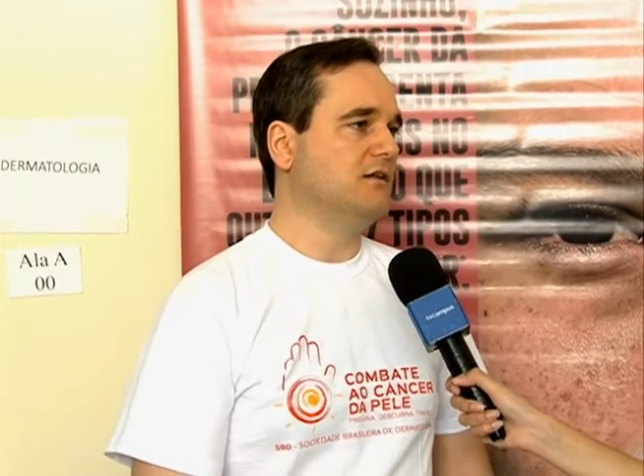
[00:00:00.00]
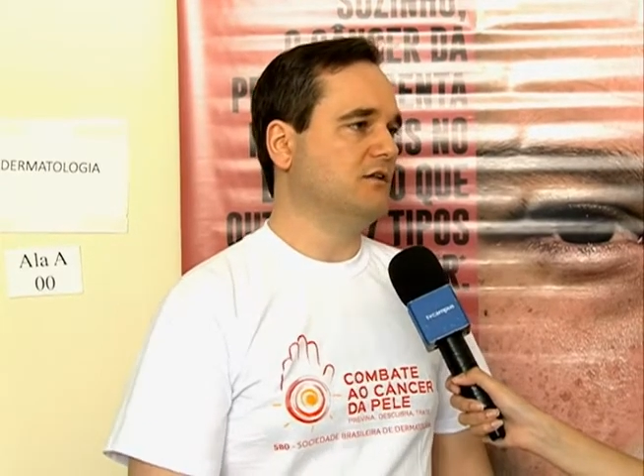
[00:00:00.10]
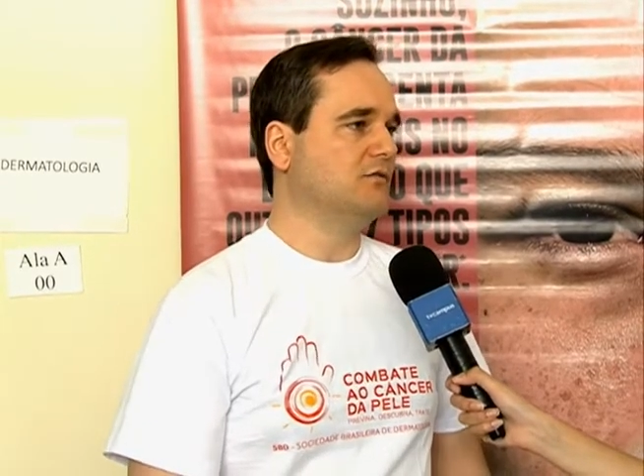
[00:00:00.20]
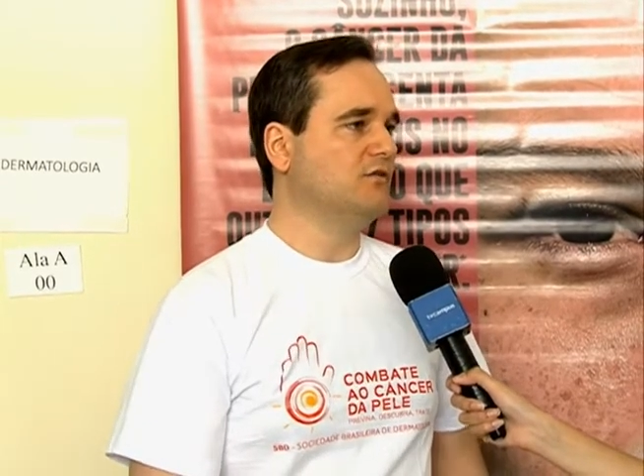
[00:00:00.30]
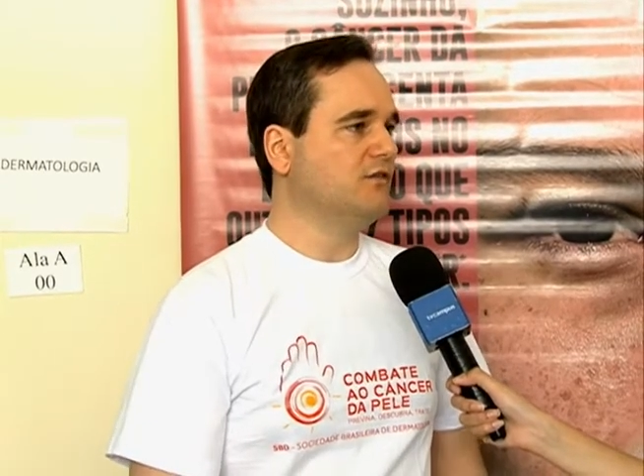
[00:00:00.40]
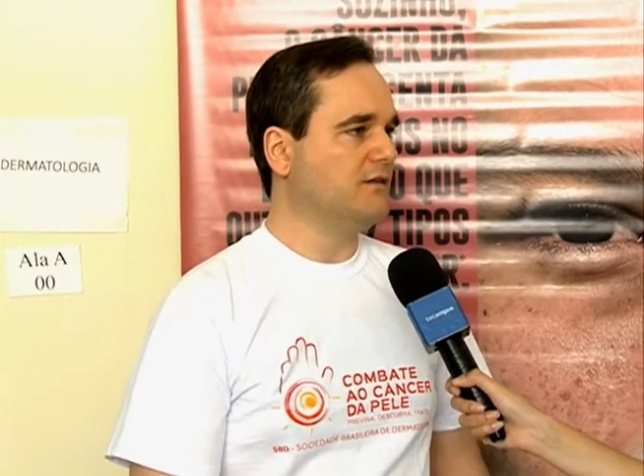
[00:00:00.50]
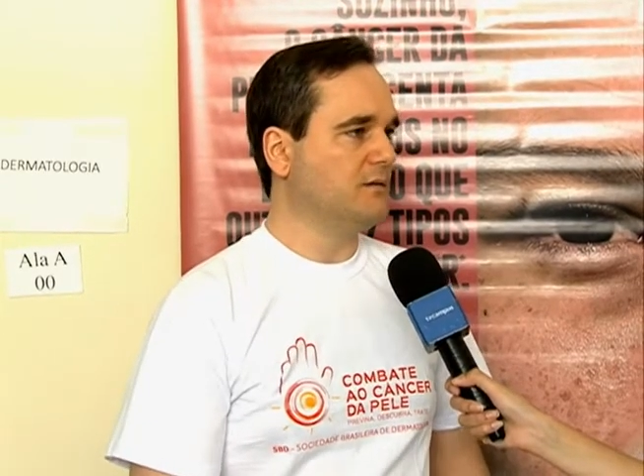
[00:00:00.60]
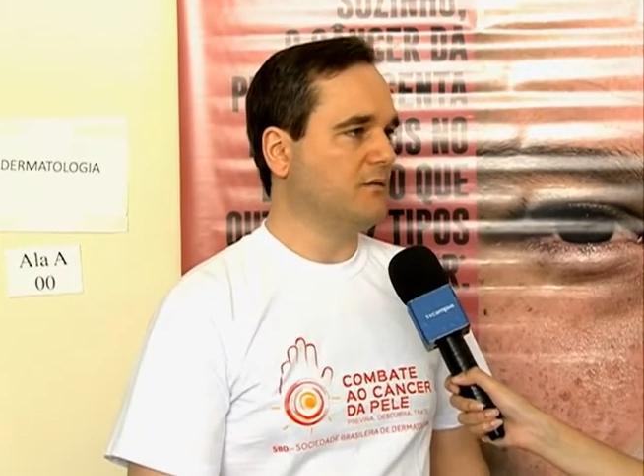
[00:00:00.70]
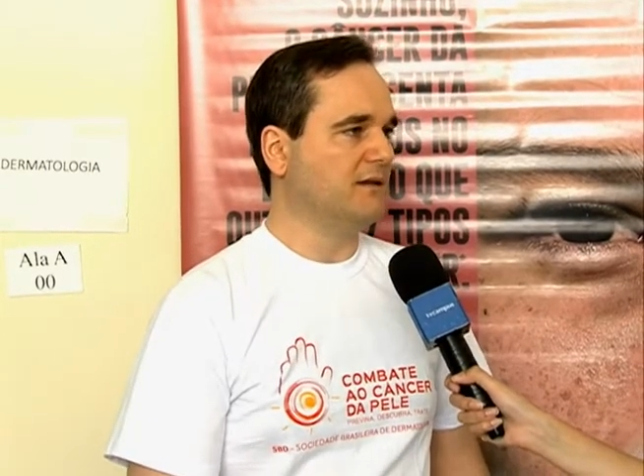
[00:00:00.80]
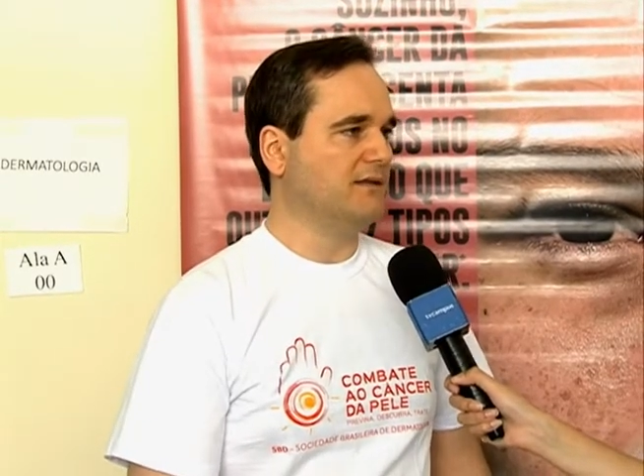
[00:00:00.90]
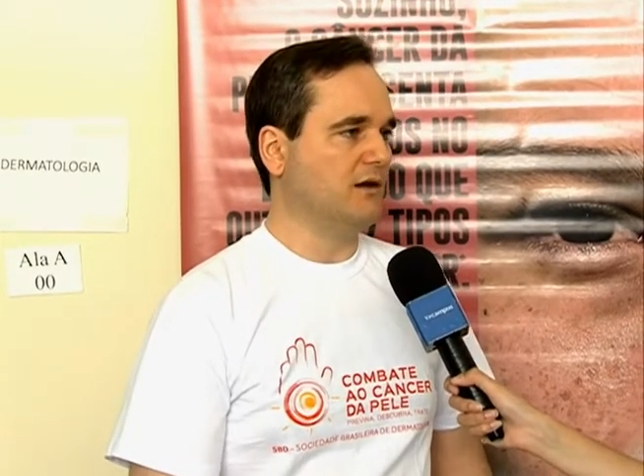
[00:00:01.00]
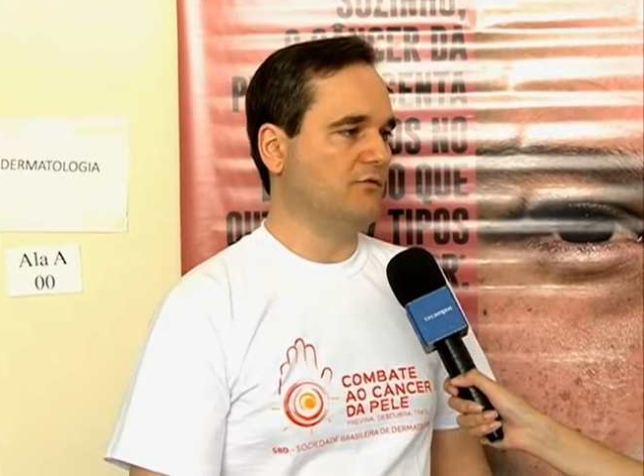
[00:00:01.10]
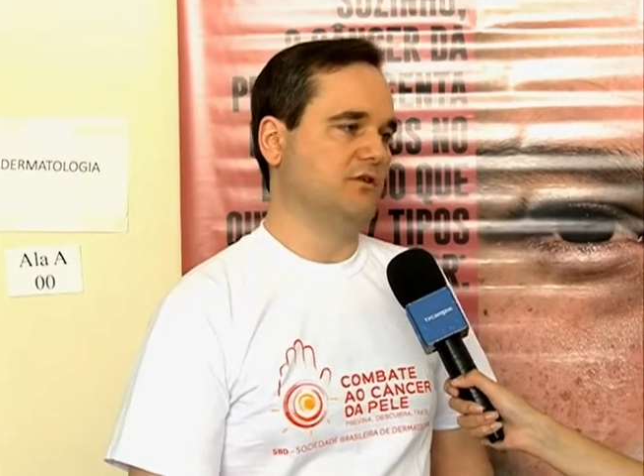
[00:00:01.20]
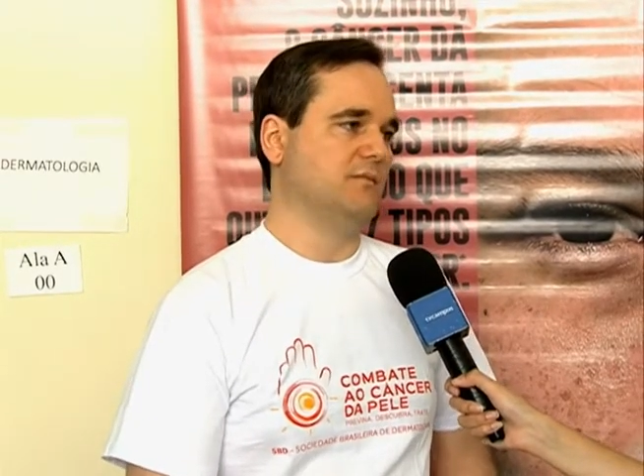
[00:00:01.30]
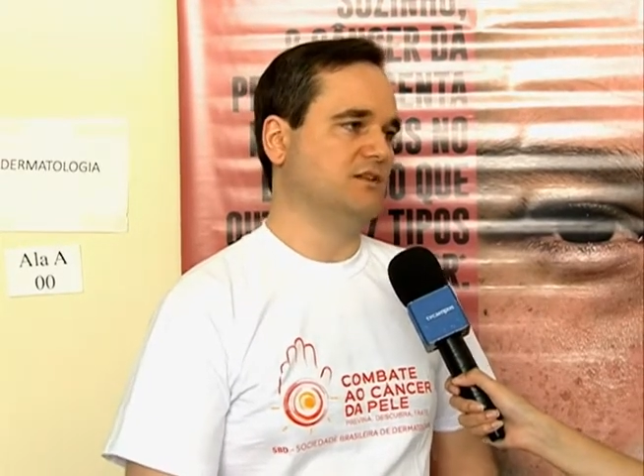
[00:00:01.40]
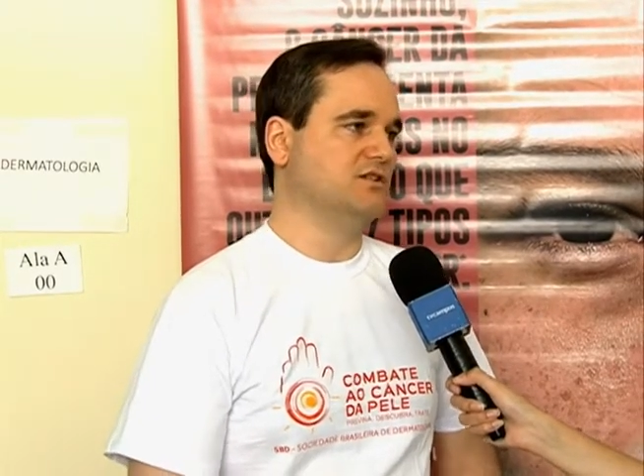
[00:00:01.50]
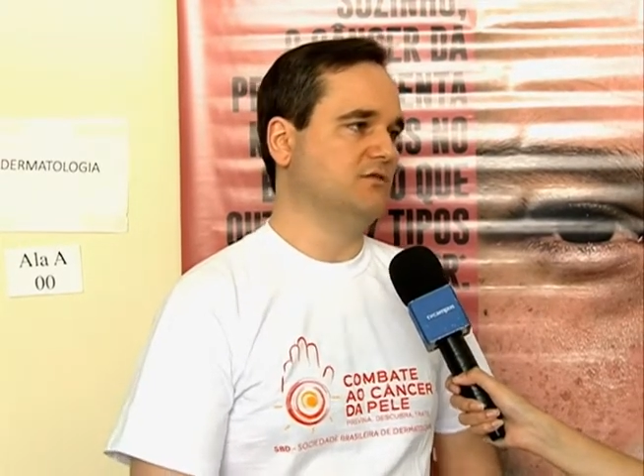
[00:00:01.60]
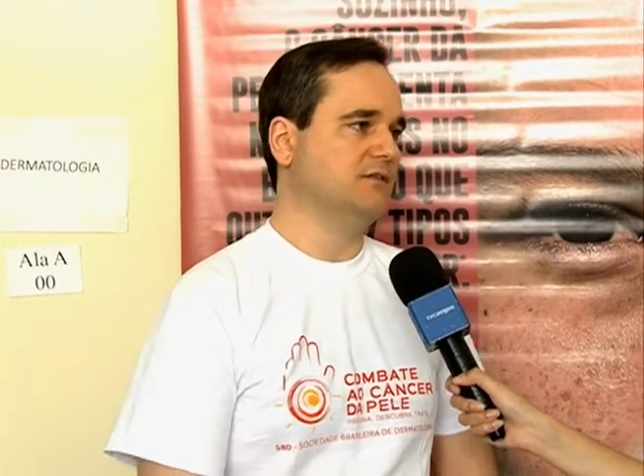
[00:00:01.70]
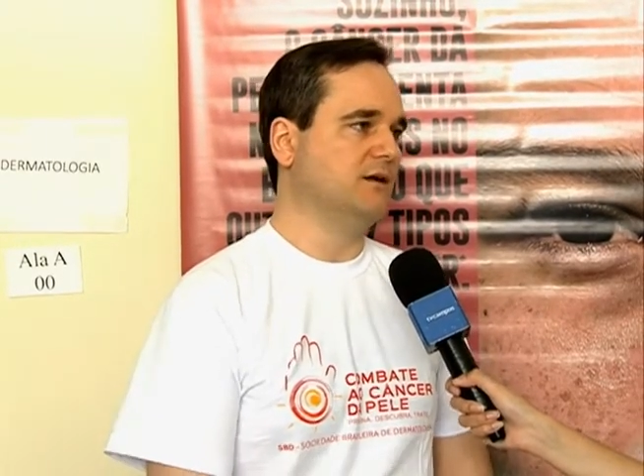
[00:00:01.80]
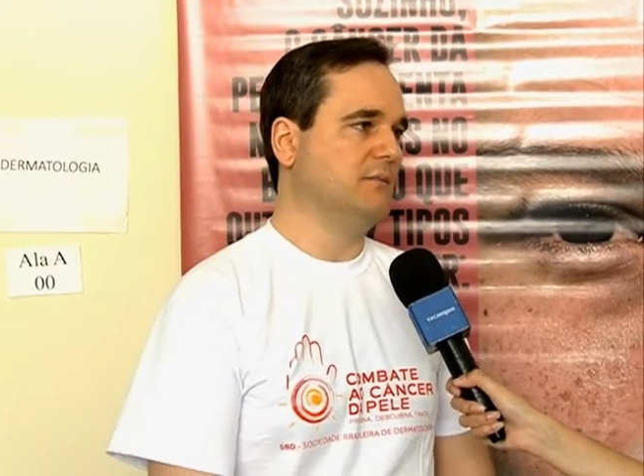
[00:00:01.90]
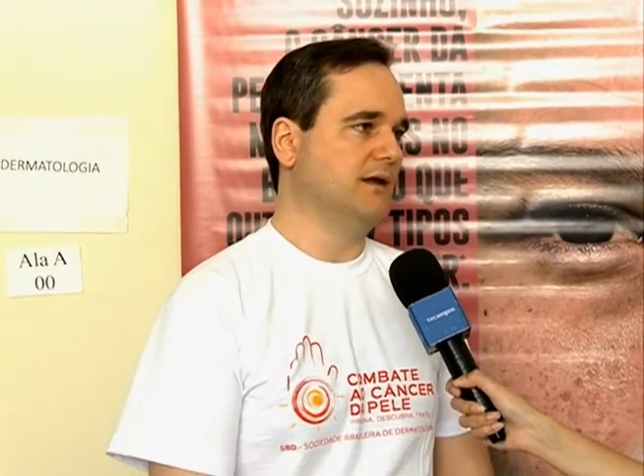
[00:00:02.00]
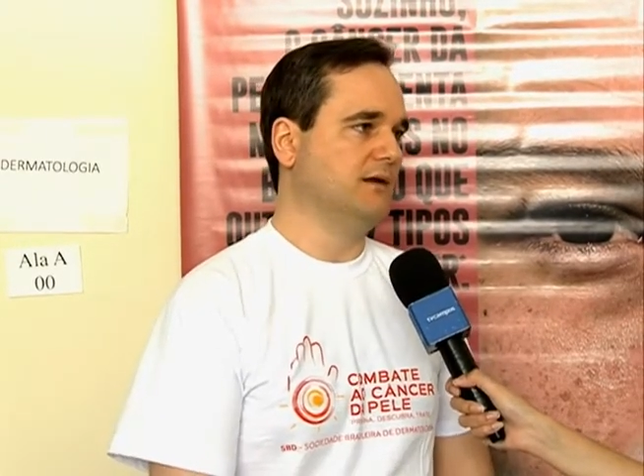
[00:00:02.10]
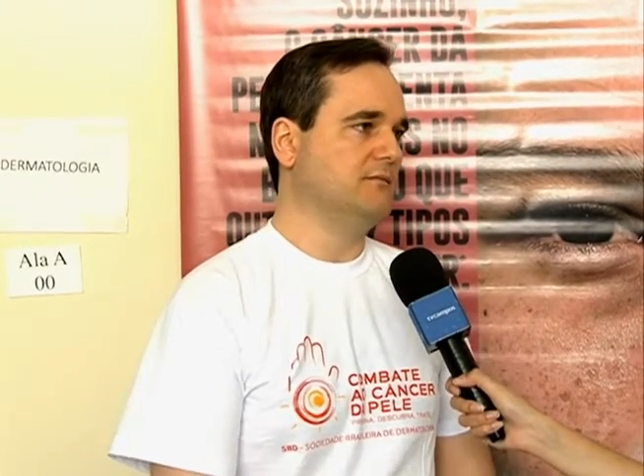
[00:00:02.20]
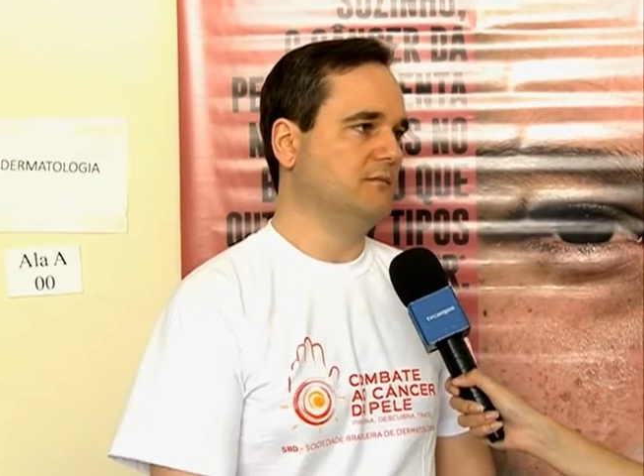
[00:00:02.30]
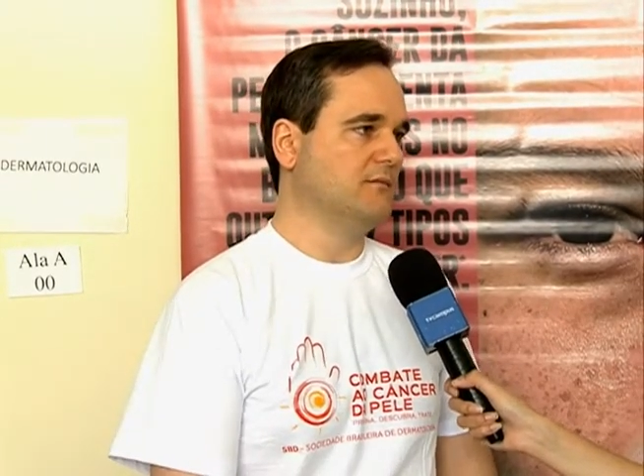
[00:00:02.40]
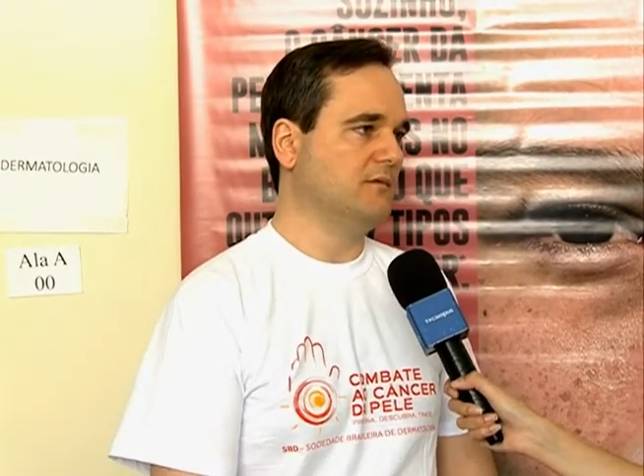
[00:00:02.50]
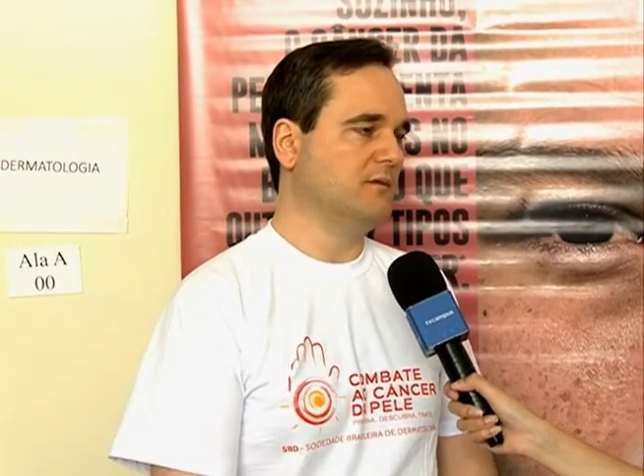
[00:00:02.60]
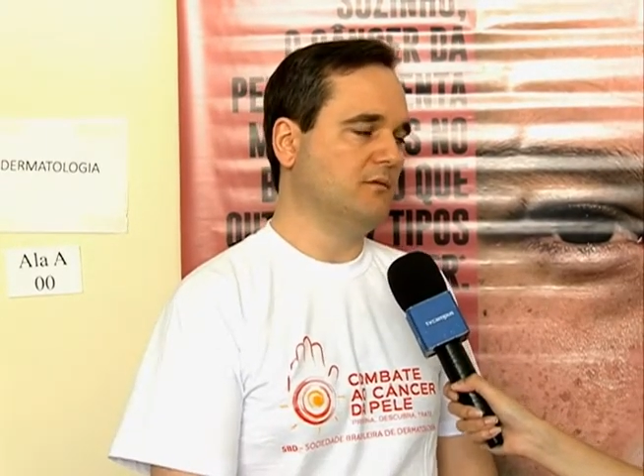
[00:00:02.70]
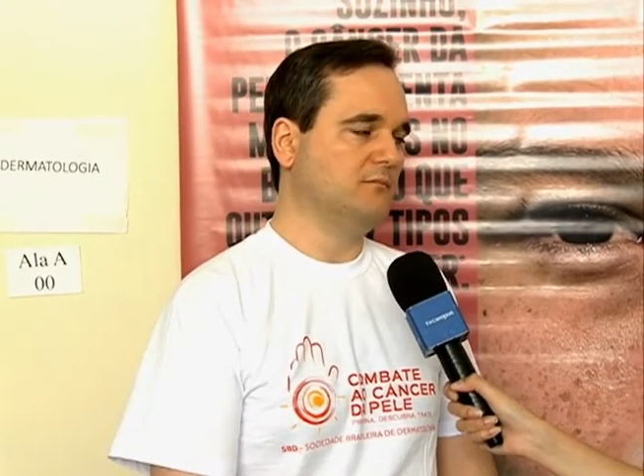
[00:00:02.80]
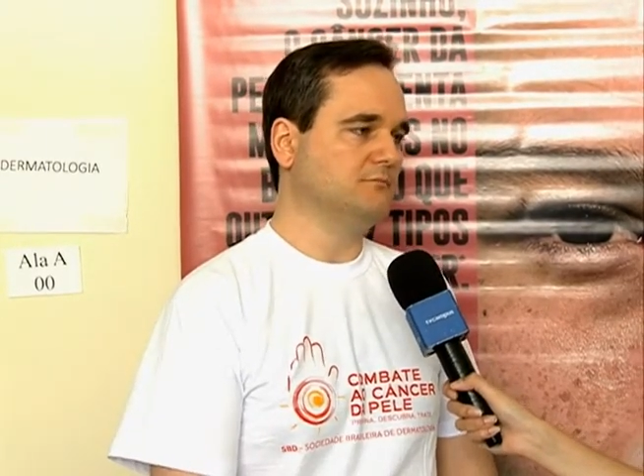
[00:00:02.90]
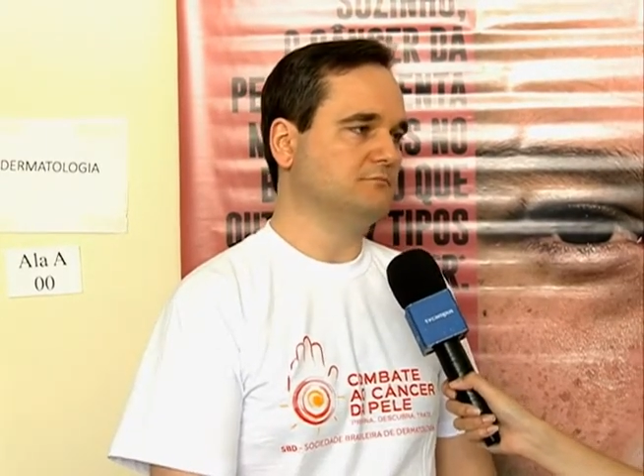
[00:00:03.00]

Nós vamos distribuir material informativo também. Então,